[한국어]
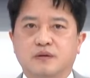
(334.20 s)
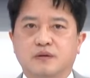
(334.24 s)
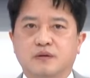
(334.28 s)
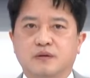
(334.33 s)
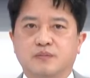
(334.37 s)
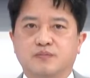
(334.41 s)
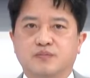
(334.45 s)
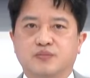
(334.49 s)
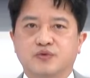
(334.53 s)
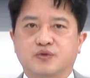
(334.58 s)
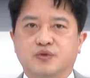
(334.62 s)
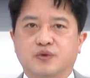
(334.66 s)

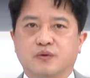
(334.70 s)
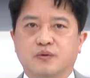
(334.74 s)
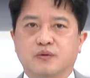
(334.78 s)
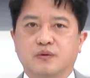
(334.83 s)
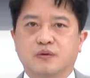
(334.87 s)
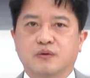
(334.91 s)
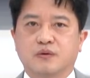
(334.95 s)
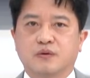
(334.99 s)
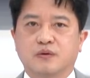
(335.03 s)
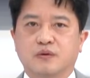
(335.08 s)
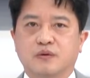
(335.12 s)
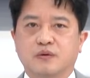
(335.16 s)
어, 부총
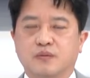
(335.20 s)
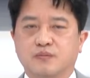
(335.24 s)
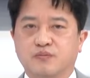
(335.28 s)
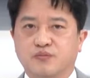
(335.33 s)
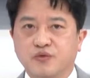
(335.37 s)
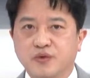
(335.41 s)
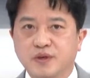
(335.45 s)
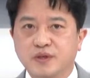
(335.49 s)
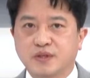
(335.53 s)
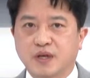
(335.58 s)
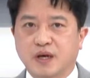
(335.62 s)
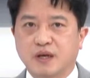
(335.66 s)
어,
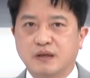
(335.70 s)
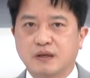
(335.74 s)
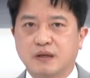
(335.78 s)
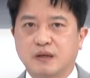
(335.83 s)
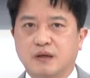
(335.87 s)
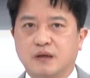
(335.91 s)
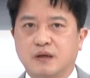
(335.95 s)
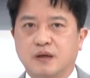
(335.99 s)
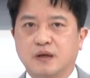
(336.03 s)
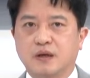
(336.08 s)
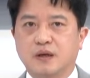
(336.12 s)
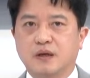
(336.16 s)

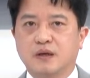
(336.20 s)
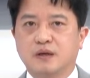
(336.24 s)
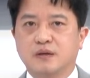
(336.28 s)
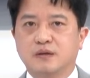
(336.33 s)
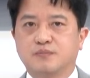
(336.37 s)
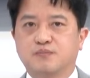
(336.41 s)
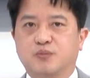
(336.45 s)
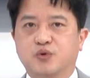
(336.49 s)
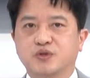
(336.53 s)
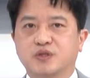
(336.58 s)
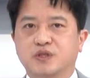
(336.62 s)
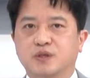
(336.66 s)
부의장이 네.
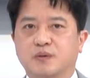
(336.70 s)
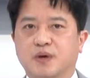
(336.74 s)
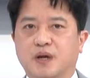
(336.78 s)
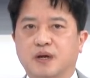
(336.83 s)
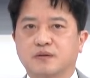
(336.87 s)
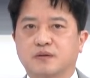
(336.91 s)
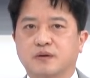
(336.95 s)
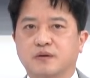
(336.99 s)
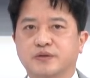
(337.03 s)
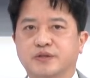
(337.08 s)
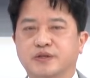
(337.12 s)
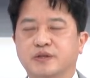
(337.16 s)
포침을
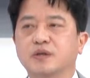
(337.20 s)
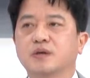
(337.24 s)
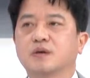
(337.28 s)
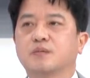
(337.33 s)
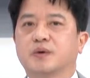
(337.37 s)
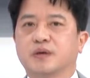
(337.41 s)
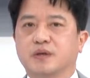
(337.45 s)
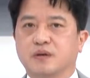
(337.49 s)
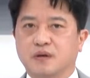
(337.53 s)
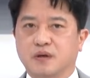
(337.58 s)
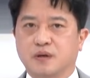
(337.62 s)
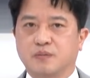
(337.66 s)
하나 더
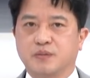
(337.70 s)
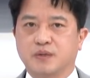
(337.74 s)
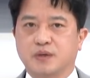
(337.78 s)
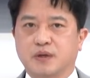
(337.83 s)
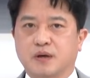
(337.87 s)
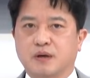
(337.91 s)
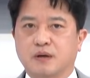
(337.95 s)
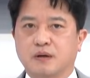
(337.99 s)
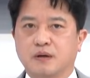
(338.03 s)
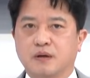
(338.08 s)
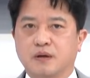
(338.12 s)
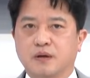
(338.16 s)
실어버린
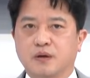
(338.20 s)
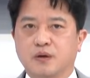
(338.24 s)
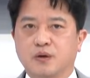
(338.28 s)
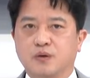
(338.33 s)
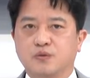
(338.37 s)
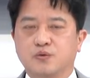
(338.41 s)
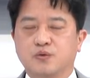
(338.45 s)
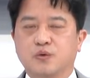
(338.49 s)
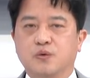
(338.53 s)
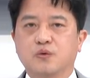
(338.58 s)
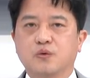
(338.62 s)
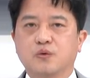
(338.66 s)
겁니다. 그렇죠.
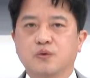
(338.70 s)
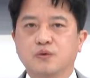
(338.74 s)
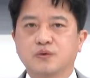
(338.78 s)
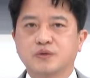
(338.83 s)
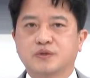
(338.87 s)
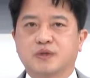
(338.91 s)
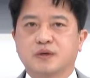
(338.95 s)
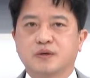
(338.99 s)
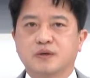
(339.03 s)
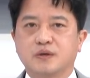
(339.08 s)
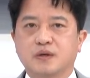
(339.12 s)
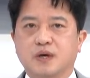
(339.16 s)
요거
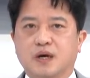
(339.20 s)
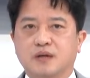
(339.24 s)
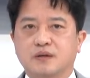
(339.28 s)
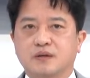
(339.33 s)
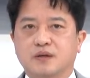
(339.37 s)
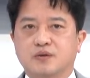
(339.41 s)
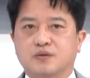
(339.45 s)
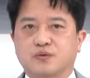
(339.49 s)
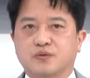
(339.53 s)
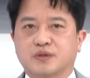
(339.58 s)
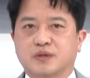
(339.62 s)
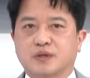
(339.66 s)

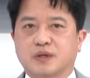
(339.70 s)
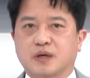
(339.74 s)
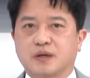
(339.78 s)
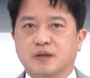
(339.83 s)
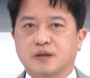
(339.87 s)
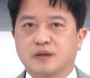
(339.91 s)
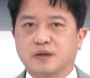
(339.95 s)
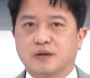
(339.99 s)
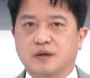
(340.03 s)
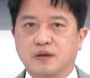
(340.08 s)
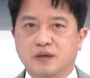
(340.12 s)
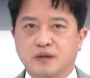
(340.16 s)
적응하는데 또
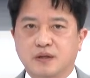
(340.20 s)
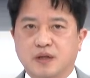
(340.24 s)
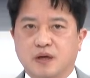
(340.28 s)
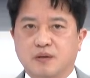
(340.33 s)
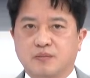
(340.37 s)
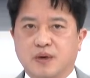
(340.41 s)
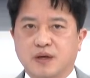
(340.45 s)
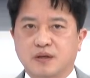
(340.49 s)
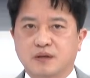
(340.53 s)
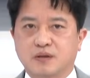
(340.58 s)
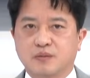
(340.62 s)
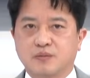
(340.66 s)
시간이
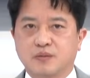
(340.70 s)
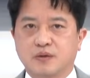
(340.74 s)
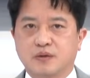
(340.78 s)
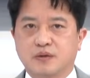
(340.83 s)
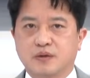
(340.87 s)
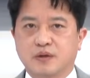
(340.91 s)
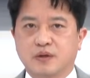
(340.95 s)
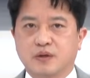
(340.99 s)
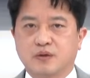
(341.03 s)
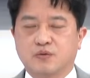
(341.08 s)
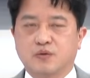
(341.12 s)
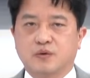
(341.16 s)
걸린다는 말씀을
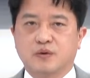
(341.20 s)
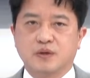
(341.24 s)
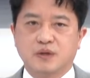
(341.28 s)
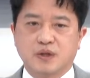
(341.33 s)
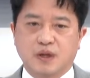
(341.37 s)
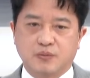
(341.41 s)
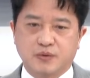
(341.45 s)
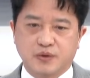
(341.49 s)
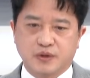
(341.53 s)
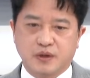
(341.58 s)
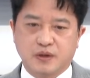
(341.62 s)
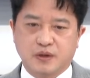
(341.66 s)
드리겠고
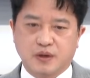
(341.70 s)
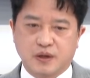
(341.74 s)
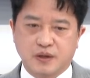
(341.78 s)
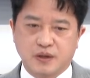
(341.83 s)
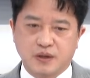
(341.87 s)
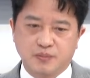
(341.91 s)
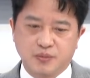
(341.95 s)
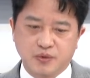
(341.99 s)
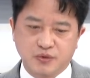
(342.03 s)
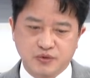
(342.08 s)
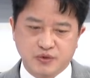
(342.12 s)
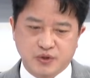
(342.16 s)
그러다 보니까
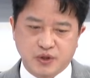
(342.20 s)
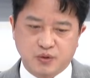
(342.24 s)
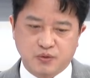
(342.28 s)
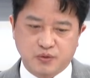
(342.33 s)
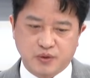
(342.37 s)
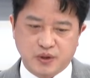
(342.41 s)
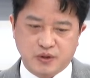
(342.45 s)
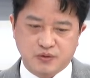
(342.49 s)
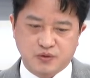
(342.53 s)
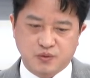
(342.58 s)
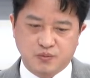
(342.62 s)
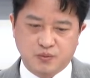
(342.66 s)
이번 주에
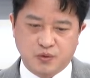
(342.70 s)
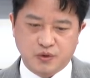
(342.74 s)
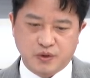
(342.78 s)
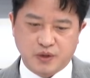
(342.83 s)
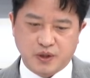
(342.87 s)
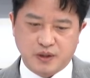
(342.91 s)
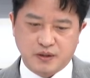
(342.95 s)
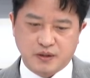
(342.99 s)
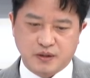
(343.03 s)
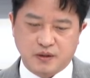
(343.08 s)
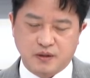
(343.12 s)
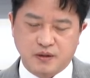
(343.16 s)
우리가
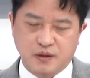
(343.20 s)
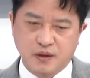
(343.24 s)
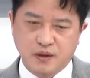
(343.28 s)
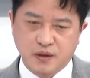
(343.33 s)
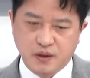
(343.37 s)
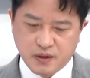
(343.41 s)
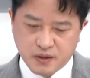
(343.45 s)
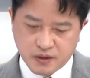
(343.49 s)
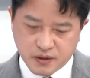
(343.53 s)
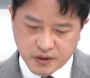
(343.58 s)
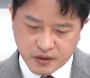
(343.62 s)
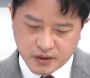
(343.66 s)
주목해야 될
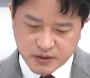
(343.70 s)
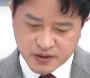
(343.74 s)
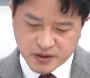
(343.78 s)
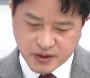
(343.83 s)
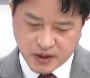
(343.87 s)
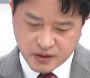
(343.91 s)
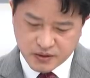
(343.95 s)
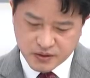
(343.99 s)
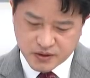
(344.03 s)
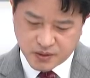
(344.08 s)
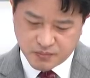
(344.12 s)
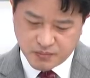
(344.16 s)
이
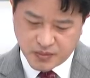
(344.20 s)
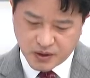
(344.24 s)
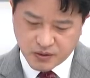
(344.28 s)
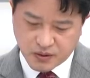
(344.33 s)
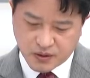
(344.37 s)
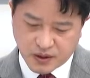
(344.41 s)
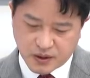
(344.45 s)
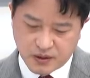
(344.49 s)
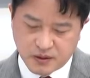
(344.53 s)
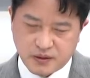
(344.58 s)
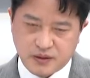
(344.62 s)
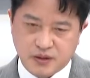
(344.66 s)
시장
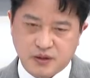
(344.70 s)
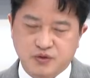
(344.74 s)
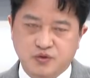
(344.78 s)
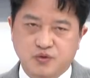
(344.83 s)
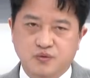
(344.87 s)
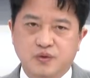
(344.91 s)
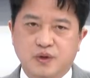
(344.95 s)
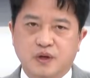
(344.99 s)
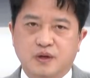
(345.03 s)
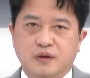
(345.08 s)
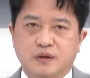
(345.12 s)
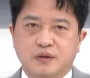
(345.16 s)
전망과 관련해서
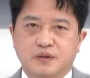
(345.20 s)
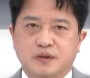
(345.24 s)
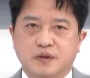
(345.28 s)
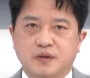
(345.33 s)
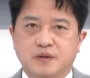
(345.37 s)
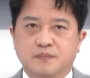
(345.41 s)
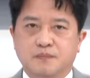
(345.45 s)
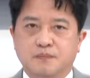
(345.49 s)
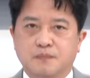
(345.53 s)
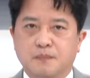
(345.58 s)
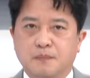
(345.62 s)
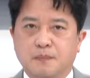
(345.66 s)
중요한
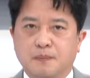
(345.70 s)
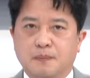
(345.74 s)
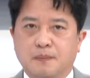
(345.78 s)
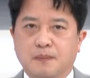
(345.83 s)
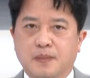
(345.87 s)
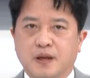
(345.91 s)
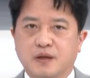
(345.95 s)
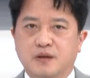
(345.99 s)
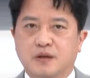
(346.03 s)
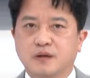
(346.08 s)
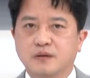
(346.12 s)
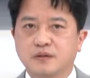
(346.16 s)
것은 음.
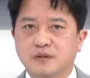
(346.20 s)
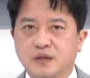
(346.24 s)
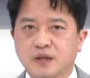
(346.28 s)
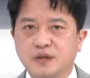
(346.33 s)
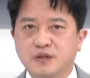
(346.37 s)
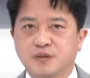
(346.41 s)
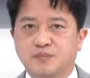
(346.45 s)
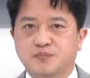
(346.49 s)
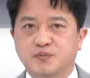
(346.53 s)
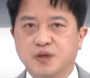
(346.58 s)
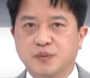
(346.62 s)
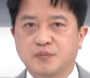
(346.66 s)
경제
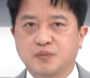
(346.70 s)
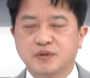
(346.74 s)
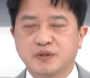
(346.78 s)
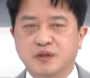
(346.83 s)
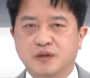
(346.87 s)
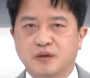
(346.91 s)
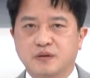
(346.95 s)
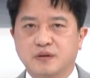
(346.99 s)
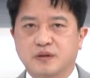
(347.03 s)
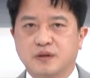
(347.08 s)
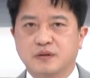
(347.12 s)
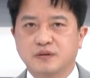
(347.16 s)
집첫
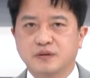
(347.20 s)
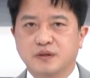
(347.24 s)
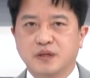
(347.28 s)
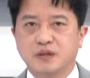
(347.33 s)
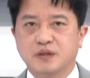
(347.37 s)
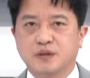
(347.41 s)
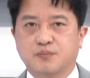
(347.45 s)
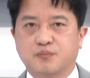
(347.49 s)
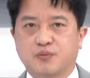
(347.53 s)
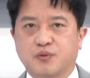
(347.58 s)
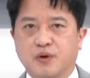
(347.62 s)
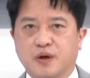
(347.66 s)
번째는 경제
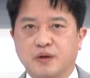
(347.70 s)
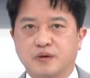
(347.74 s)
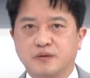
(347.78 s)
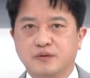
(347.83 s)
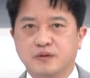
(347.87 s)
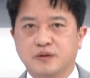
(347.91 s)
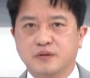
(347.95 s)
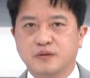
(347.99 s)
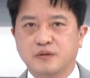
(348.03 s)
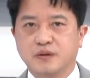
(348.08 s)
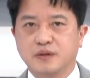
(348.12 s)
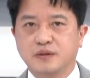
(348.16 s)
지표와
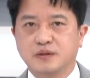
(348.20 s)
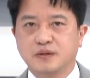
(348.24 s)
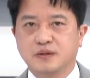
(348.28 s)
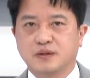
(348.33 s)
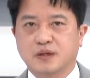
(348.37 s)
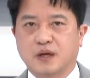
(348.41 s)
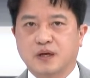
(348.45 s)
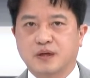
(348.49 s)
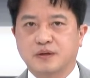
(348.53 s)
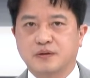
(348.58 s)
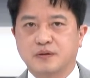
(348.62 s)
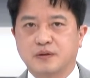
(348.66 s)
연준
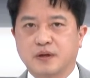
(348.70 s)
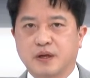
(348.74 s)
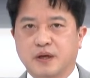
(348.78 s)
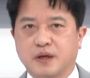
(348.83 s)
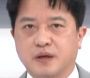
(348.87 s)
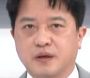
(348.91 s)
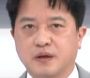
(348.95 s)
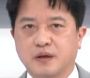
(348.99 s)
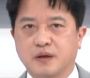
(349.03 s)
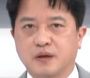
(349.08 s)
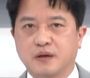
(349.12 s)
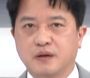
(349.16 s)

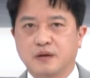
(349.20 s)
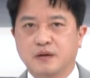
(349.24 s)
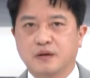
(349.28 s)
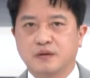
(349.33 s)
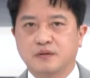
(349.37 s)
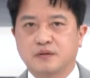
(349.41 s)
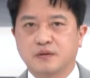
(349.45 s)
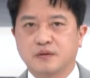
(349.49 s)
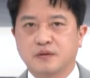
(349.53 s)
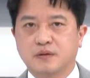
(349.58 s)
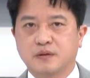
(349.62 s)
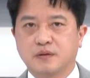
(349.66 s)
인사들의
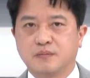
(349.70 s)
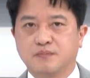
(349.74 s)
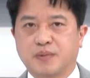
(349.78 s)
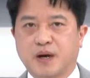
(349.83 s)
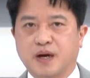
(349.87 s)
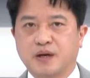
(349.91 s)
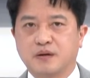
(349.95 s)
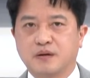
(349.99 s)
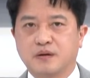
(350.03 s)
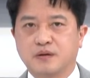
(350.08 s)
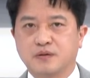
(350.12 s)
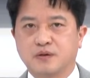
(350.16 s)
어떤 그런
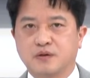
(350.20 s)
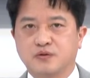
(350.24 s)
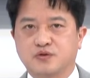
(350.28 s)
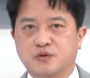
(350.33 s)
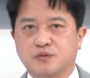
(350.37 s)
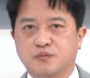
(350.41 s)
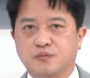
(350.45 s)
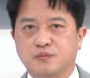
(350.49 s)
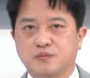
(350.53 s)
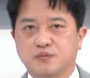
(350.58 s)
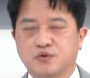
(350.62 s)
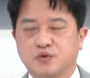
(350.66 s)
발언을
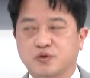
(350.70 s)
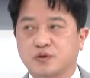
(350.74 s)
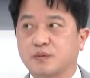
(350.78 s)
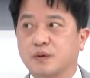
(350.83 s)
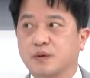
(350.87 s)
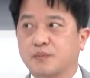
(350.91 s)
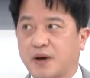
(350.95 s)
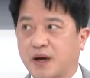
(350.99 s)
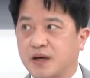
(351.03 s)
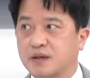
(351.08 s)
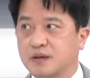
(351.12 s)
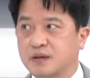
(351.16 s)
좀
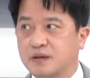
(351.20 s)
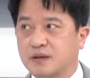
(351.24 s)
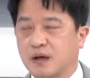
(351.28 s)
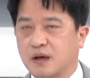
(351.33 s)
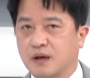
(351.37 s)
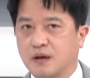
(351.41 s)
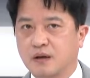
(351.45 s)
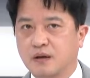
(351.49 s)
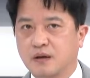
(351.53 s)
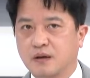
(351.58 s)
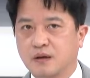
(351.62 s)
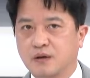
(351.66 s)
조심히 봐야
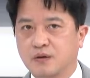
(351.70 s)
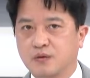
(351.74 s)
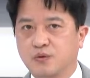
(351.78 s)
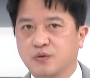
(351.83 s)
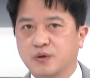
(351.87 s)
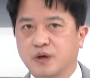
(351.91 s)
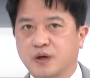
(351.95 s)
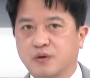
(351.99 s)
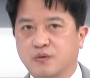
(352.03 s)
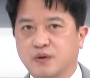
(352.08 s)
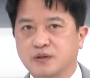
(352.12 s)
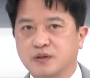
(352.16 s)
된다. 네.
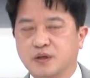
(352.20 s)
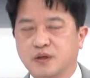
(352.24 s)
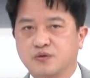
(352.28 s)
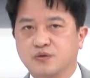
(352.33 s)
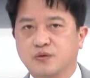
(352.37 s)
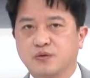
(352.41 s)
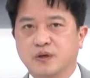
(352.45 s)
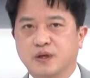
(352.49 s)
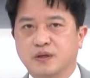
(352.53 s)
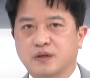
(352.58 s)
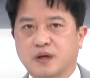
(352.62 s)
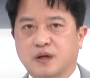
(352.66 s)
요게 굉장히
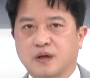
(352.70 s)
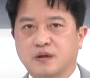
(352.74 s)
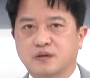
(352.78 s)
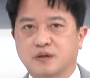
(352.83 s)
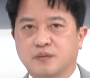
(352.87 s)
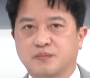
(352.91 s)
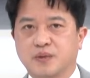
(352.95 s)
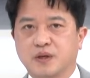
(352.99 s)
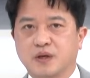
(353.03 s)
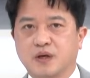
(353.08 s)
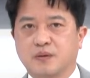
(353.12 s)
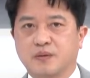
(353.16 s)
요기에
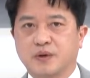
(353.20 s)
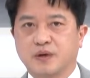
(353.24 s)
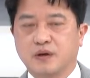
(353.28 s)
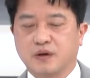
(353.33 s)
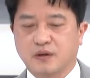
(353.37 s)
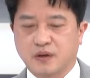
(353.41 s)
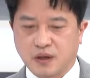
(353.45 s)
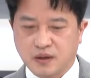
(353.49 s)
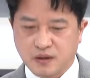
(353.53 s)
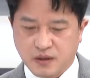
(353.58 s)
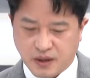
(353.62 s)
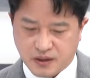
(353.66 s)
따라서 민감하게
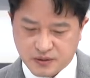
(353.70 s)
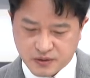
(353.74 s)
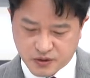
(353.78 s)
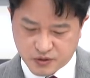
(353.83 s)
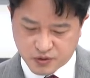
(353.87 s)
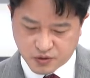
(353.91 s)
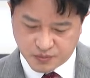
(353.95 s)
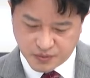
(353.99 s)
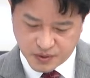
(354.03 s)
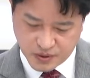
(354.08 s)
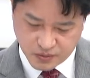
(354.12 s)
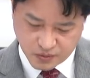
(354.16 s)
엇갈릴
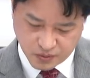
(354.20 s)
가능성이 좀